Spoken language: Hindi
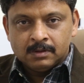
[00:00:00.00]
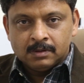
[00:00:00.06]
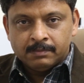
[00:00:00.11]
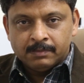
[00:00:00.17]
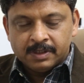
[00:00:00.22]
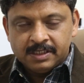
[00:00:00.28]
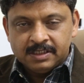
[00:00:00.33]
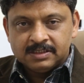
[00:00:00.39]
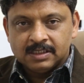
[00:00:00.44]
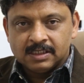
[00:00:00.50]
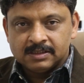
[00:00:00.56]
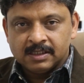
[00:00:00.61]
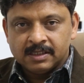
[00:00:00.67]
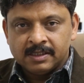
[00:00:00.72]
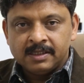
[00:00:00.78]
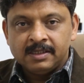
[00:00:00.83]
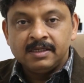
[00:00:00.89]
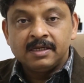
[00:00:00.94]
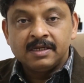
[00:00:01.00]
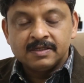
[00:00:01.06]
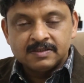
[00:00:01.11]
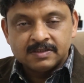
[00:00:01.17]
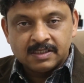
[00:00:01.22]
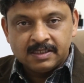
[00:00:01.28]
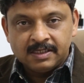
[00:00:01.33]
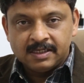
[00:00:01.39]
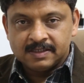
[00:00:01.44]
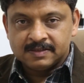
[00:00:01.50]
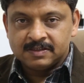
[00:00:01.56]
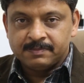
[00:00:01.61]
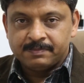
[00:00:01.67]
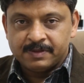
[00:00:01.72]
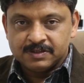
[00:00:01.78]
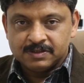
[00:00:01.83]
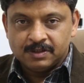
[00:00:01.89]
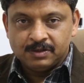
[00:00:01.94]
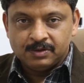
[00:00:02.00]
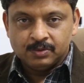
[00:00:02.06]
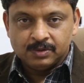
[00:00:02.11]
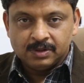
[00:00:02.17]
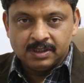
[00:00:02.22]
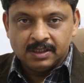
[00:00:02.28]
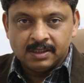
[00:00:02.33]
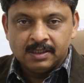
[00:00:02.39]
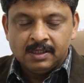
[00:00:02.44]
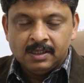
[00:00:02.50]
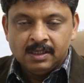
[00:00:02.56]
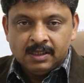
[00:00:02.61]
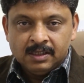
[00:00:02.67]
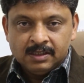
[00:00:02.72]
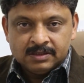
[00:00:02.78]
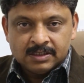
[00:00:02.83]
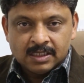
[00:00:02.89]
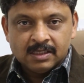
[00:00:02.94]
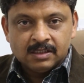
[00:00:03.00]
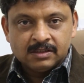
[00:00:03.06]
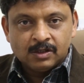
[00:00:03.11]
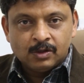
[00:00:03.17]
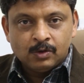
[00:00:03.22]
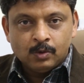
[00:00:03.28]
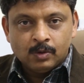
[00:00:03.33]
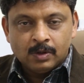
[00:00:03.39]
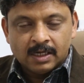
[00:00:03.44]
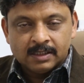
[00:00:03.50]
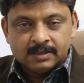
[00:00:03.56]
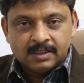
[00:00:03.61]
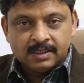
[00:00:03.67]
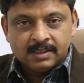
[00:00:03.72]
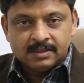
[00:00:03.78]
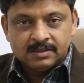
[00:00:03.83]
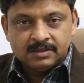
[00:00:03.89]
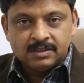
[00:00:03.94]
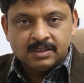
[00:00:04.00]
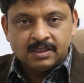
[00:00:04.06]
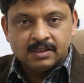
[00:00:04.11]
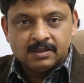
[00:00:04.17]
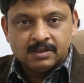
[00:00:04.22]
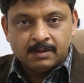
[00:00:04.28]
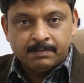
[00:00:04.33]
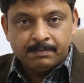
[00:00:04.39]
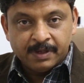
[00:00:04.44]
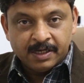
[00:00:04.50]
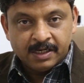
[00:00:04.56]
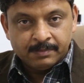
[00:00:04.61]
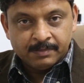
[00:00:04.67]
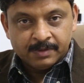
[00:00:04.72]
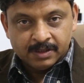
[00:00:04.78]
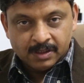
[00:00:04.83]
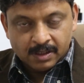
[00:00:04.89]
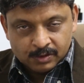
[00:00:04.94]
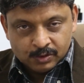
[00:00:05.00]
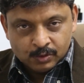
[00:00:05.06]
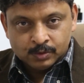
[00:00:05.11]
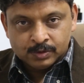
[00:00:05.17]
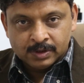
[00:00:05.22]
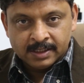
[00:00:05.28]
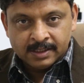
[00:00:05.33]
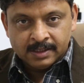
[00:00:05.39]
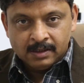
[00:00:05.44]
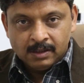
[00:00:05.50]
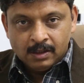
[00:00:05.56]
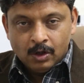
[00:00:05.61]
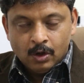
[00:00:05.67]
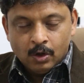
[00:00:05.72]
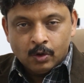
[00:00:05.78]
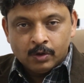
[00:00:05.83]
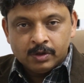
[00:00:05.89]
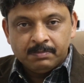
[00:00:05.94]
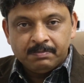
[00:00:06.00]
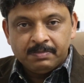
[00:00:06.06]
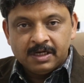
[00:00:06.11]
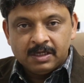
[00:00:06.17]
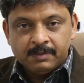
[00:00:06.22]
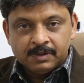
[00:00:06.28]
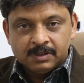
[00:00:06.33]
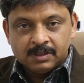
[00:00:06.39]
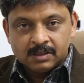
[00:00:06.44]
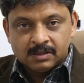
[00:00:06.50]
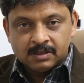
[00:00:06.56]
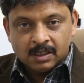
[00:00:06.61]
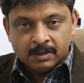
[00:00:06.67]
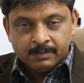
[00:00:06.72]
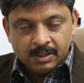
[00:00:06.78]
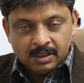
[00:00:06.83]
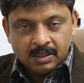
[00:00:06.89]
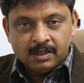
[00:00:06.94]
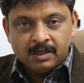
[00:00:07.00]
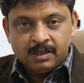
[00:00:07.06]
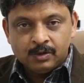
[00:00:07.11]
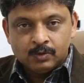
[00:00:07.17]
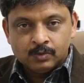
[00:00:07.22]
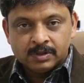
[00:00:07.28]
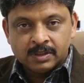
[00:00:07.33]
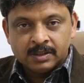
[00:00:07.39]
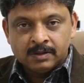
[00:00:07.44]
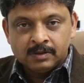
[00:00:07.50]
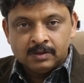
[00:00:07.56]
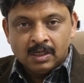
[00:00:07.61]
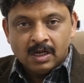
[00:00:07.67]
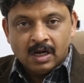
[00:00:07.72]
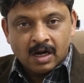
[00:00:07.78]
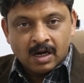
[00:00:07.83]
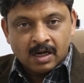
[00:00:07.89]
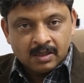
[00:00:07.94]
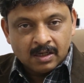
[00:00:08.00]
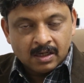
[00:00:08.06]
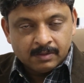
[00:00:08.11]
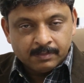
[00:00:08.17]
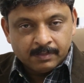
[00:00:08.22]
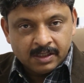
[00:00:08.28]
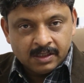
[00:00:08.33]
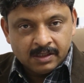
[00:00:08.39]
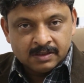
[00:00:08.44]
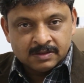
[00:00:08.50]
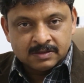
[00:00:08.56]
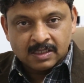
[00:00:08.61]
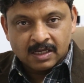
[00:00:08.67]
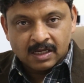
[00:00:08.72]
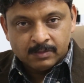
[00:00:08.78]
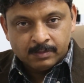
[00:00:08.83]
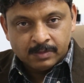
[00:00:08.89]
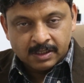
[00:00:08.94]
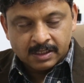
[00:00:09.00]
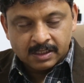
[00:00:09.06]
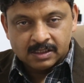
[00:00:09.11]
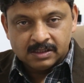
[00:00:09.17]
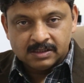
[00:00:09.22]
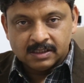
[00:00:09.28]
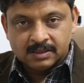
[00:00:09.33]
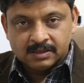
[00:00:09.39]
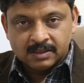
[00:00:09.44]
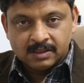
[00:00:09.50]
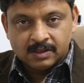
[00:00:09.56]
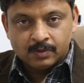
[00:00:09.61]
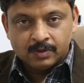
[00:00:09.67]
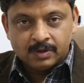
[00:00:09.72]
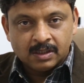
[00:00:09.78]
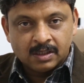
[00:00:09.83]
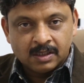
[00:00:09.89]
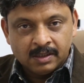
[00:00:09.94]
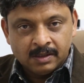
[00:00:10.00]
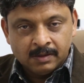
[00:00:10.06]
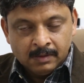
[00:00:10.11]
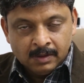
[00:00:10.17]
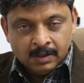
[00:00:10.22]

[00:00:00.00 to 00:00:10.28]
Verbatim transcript: मरीज़ आता है ये किस तरीके से प्रेजेंट होती है ज़्यादातर लोग आते हैं जिनके अंदर पेट में दर्द होता है और ये पेट में दर्द अभी का नहीं होता है आठ आठ महीने साल भर निकल जाते हैं और इनका